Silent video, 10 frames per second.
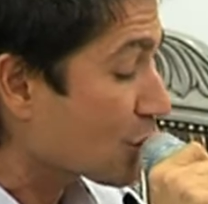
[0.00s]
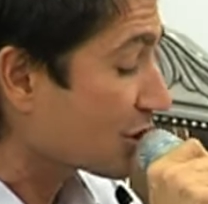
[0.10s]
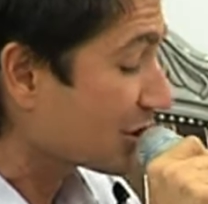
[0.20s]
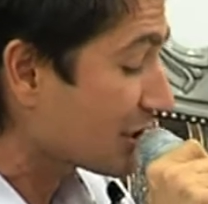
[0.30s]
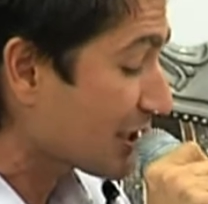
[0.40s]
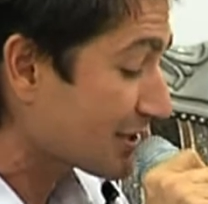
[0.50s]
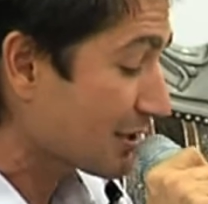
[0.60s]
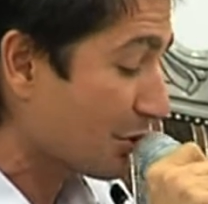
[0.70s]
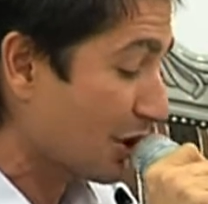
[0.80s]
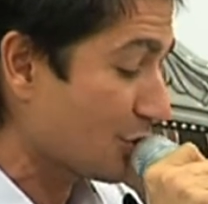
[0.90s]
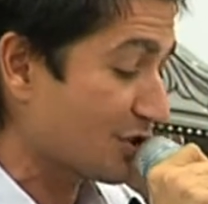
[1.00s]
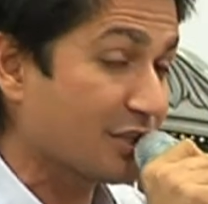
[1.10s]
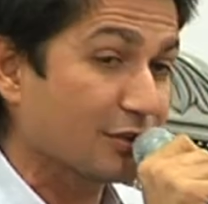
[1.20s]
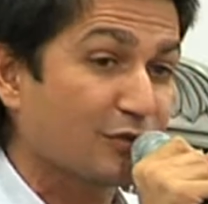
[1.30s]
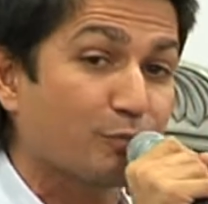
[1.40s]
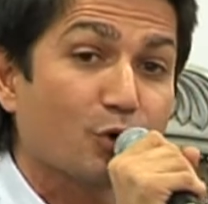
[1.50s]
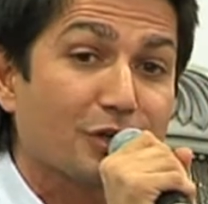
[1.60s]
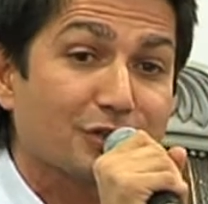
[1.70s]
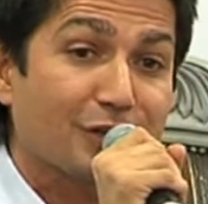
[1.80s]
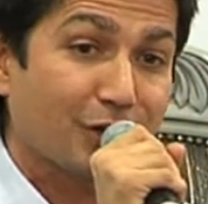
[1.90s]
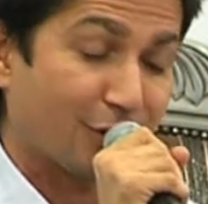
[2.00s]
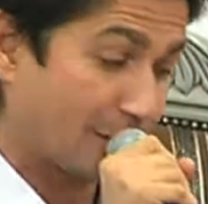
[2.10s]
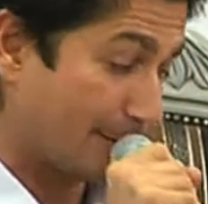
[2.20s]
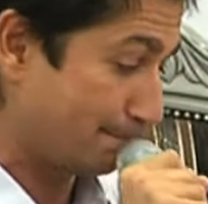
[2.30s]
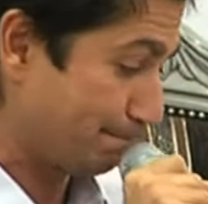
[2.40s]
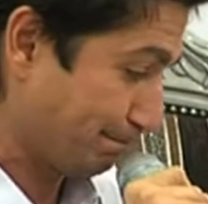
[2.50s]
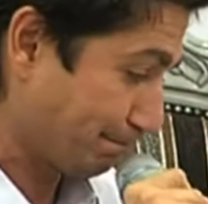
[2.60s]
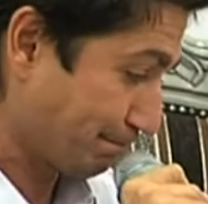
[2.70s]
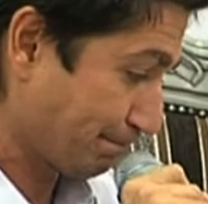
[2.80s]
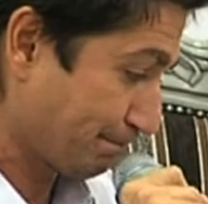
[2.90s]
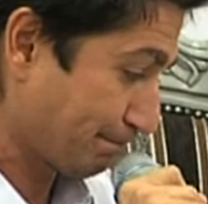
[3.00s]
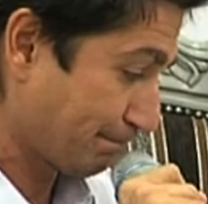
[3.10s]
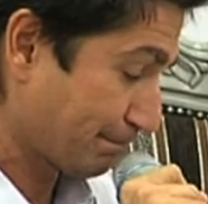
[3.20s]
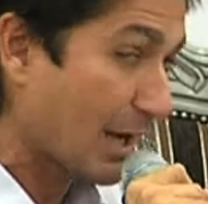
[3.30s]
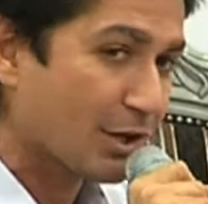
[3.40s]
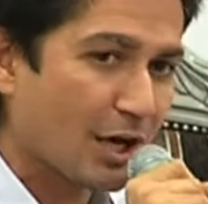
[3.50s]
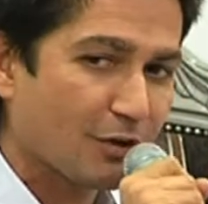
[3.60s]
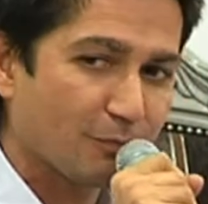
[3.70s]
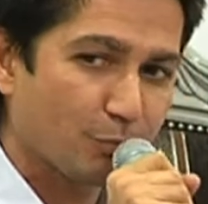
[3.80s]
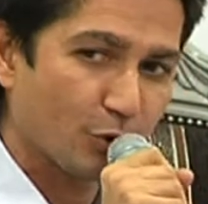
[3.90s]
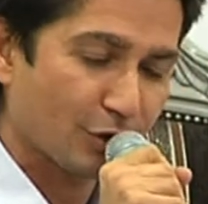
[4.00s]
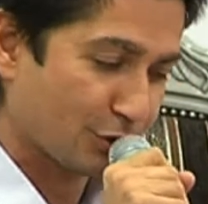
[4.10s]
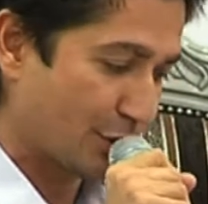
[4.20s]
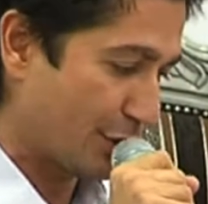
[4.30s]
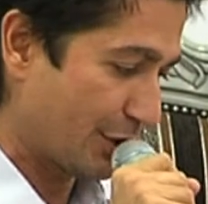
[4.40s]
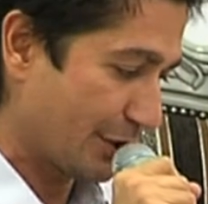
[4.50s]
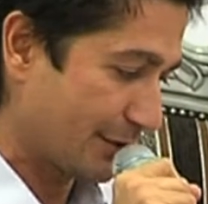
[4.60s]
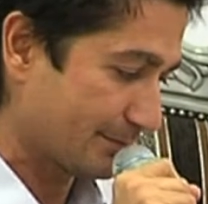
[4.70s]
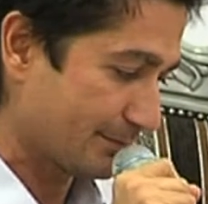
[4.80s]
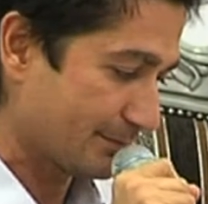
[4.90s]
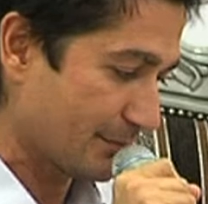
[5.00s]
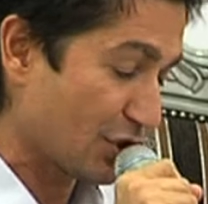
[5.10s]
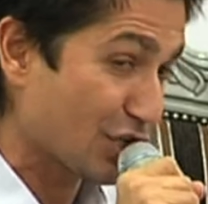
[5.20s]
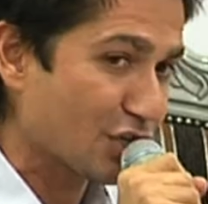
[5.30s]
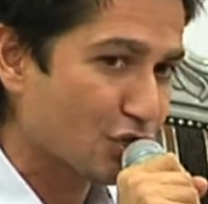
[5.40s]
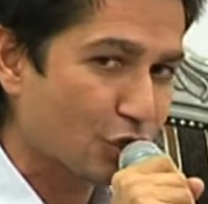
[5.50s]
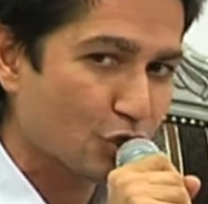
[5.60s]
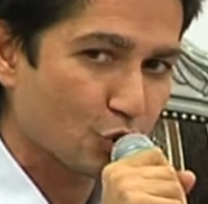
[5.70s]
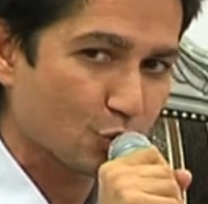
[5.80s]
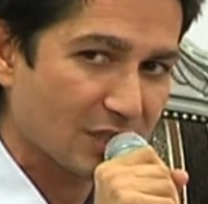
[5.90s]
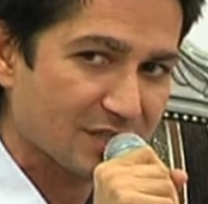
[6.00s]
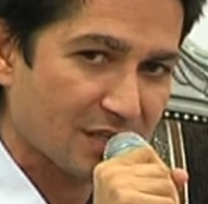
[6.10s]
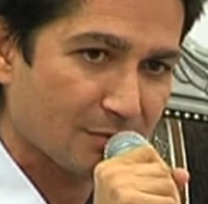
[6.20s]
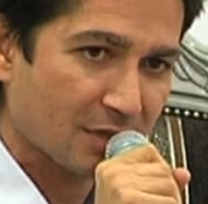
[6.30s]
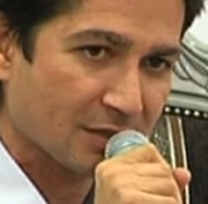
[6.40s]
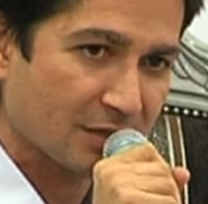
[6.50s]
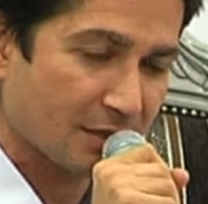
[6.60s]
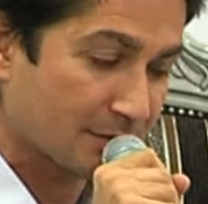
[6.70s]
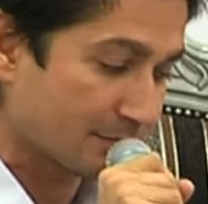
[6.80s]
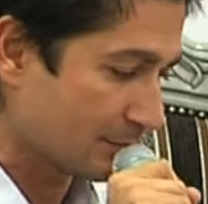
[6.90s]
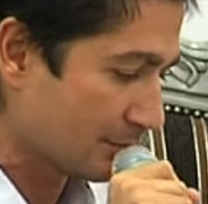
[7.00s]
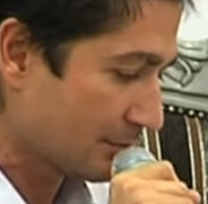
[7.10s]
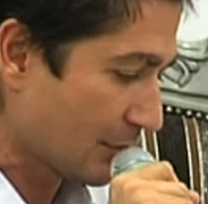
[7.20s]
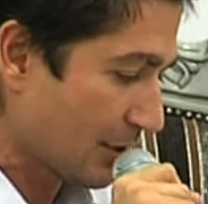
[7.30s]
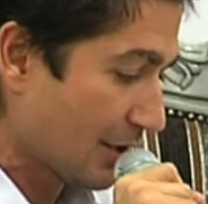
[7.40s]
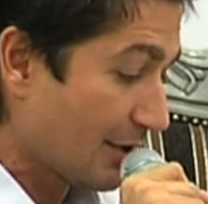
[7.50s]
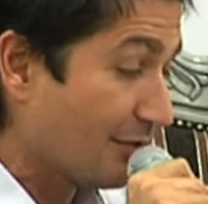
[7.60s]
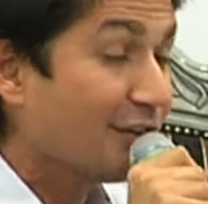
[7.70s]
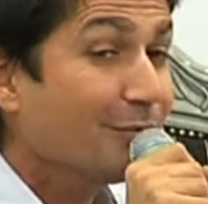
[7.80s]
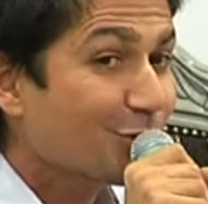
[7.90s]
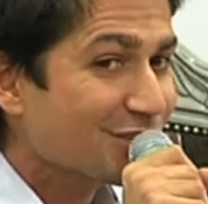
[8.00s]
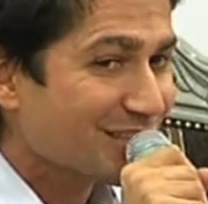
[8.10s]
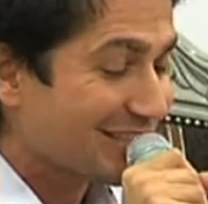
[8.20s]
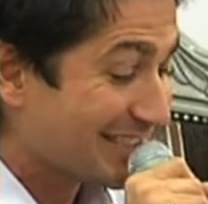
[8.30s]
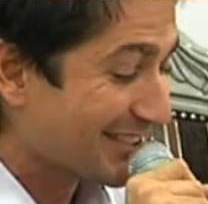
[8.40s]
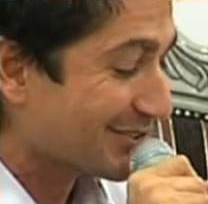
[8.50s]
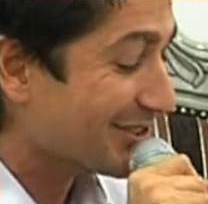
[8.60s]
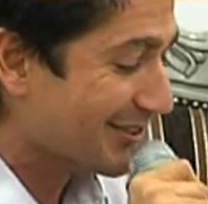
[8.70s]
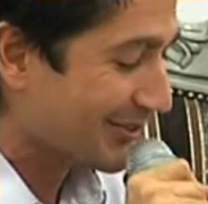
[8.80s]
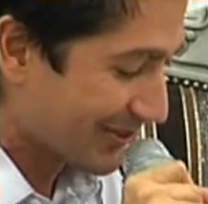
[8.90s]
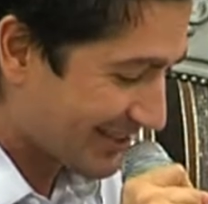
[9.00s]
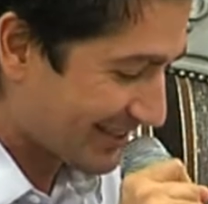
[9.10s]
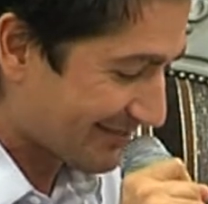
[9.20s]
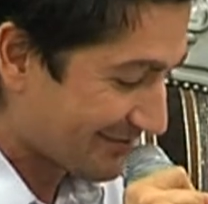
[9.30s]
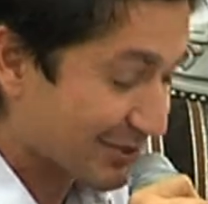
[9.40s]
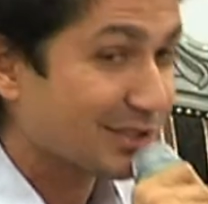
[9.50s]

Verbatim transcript: же я собираюсь делать в Пуэрто-Рико. Как в Пуэрто-Рико? Я же лечу на Сан-Мартан. Вы можете лететь куда угодно, но